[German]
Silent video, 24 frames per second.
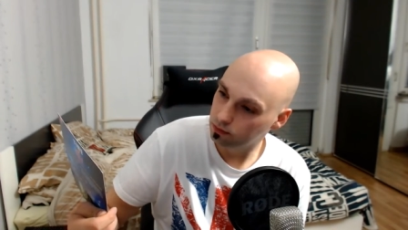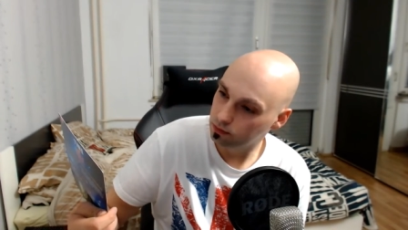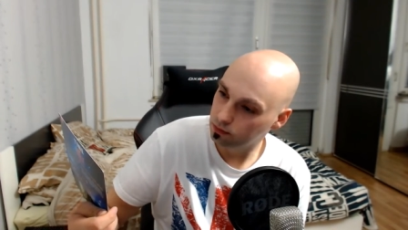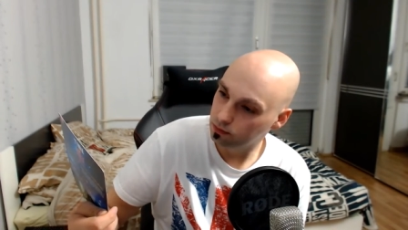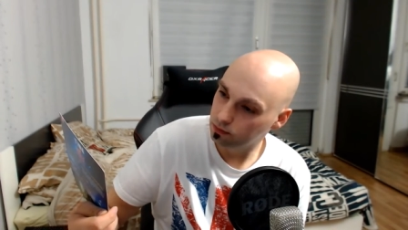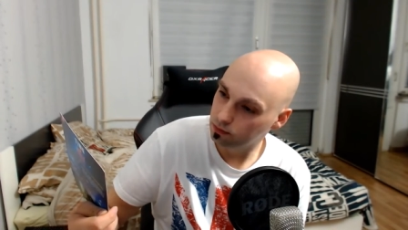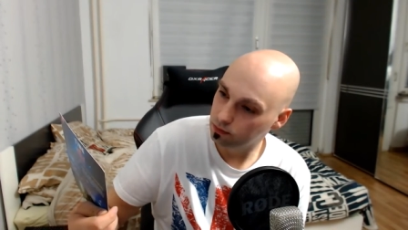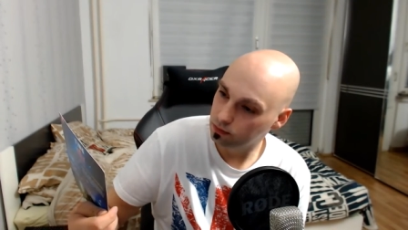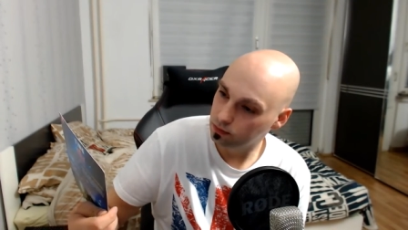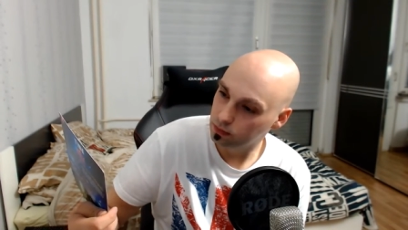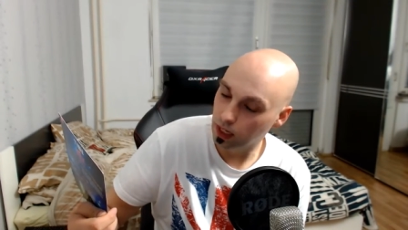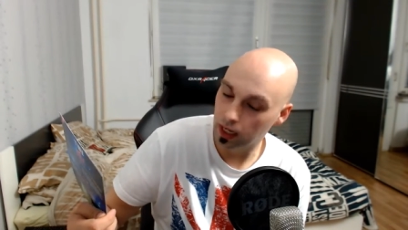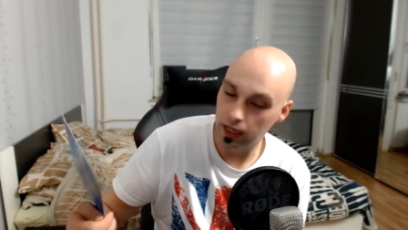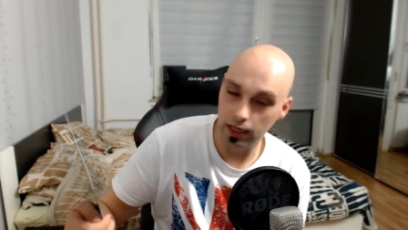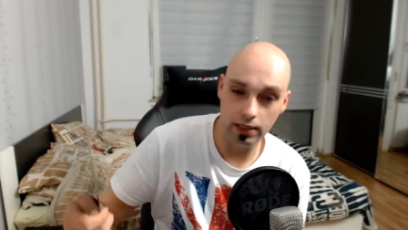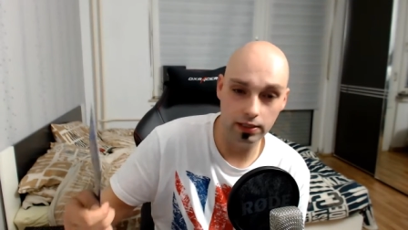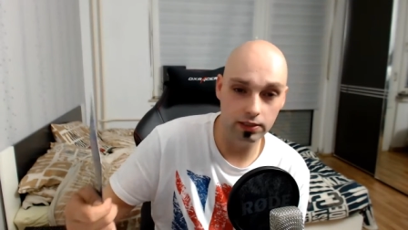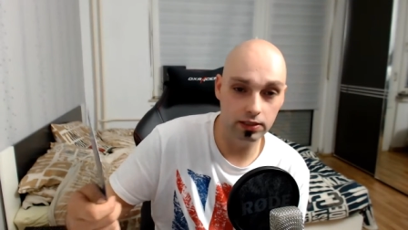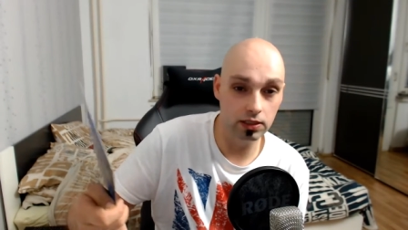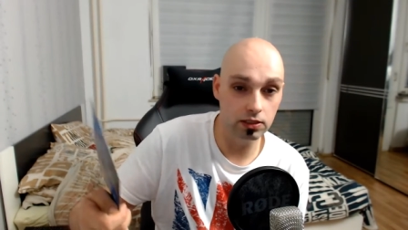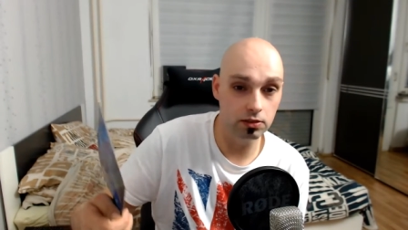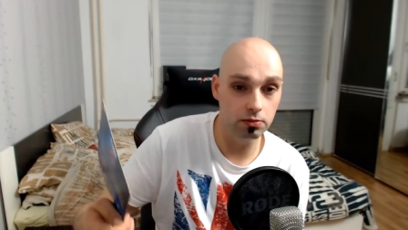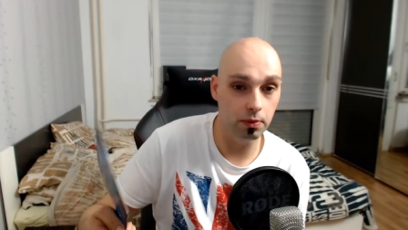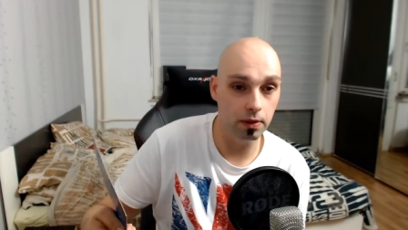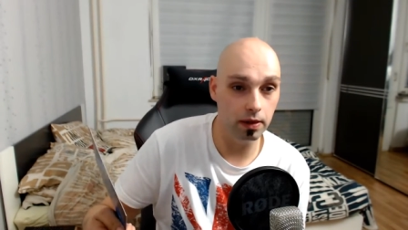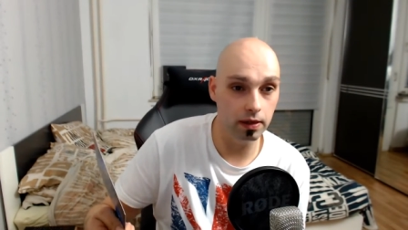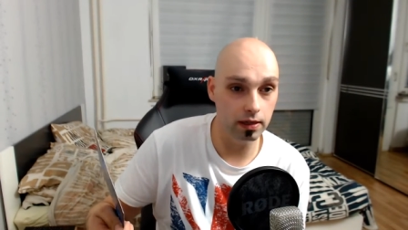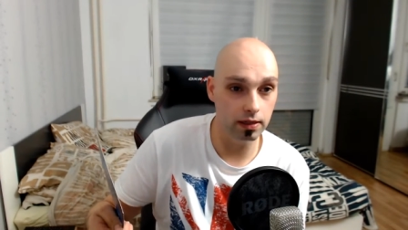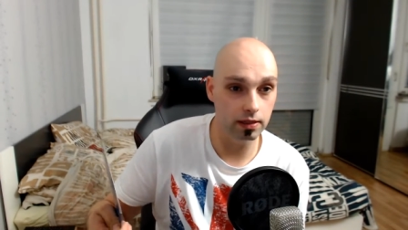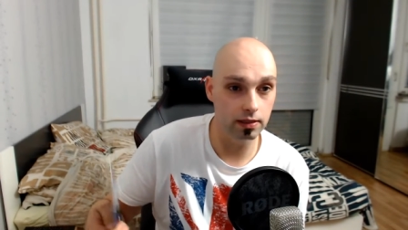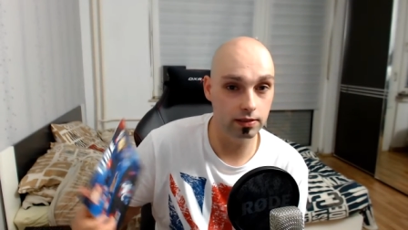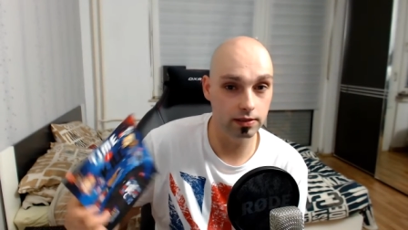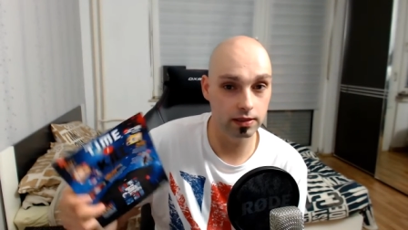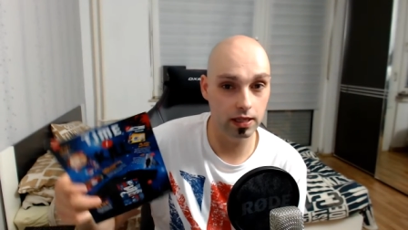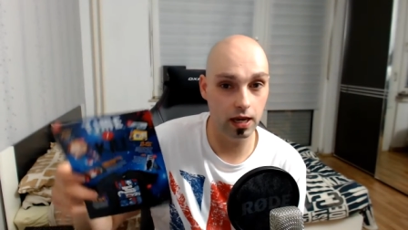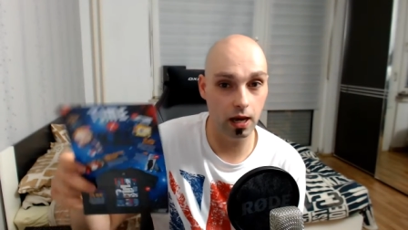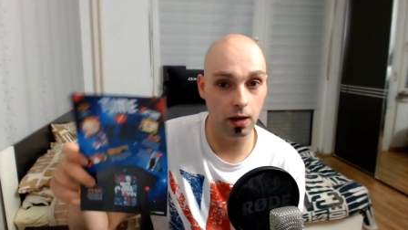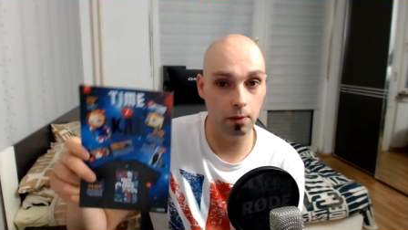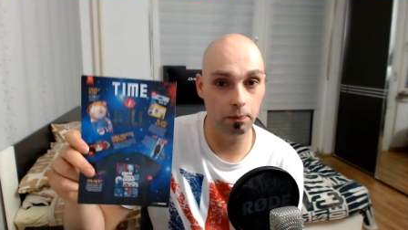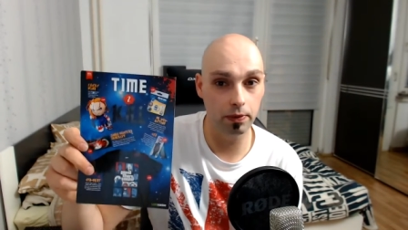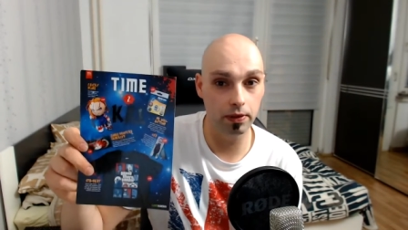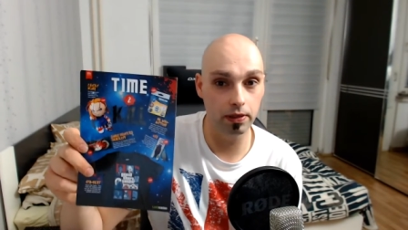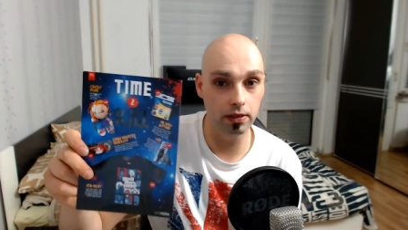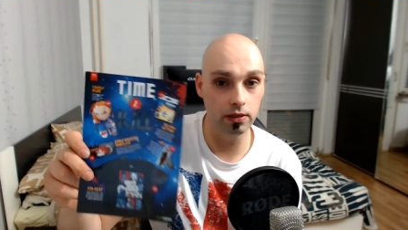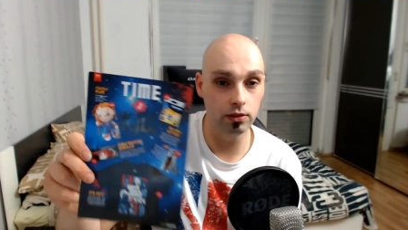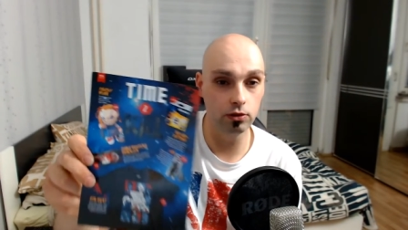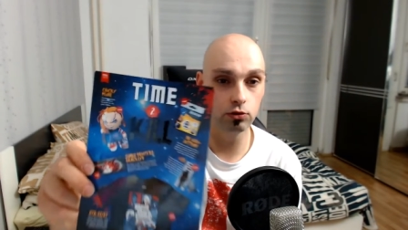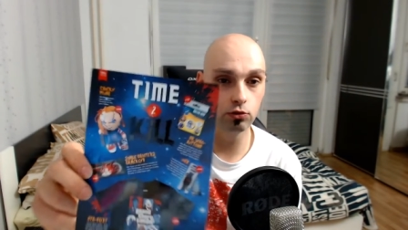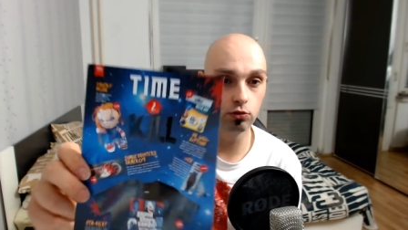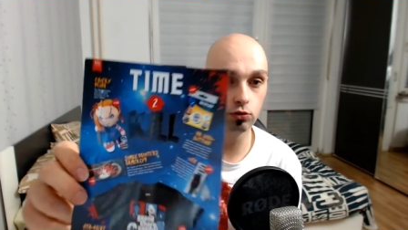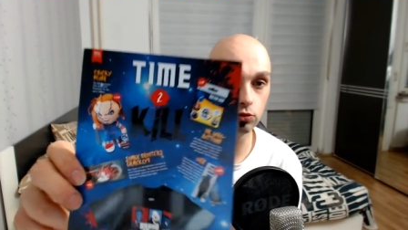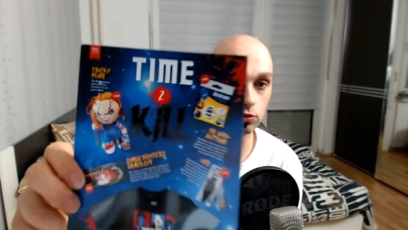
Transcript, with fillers: Ach ja, diesmal der April-Loot.